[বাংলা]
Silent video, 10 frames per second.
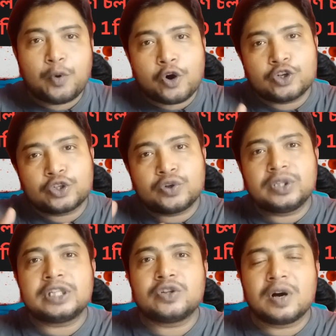
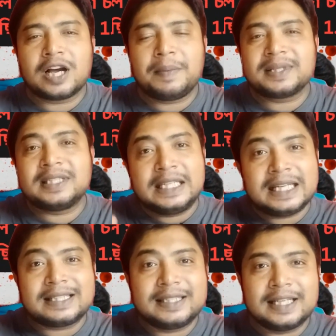বয়স্কদের সংখ্যা বা
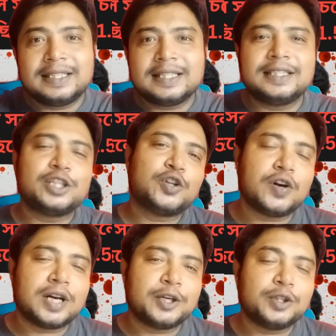সিনিয়র সিটিজেনদের
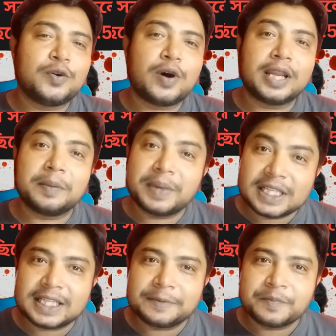সংখ্যা কিন্তু অনেক
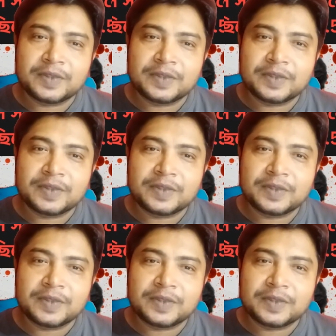বেশি